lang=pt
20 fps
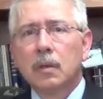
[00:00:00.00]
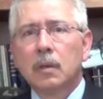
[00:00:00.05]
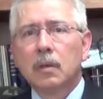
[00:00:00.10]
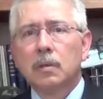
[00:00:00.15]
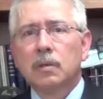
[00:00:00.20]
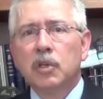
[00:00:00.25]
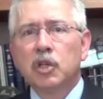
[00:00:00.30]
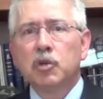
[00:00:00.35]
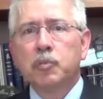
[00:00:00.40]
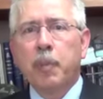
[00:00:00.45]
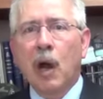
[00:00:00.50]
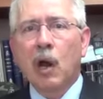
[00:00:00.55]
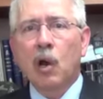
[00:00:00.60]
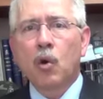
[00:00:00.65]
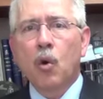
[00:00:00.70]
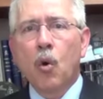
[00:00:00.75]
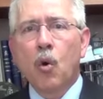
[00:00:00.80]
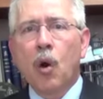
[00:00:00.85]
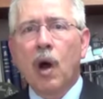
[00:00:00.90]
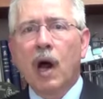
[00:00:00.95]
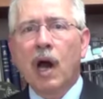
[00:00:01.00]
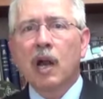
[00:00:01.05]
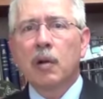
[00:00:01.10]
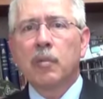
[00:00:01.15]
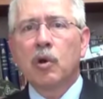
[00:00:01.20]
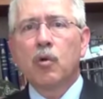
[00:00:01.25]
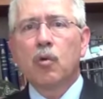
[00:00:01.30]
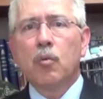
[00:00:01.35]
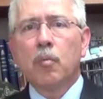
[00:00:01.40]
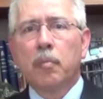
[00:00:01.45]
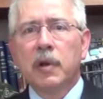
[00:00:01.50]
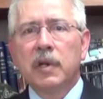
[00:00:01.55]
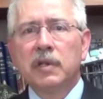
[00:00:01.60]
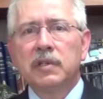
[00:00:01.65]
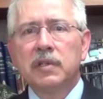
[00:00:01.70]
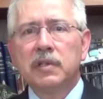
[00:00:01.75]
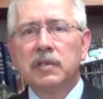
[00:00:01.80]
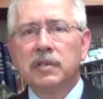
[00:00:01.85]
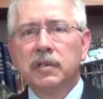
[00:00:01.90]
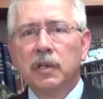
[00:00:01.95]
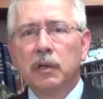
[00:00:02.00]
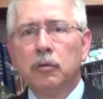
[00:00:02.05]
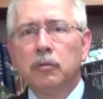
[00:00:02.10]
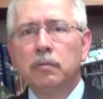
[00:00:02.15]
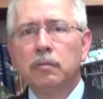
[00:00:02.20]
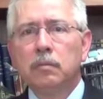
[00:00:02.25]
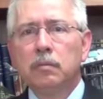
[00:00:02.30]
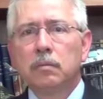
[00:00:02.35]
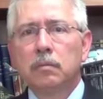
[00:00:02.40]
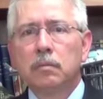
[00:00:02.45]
disparou a arma com precisão,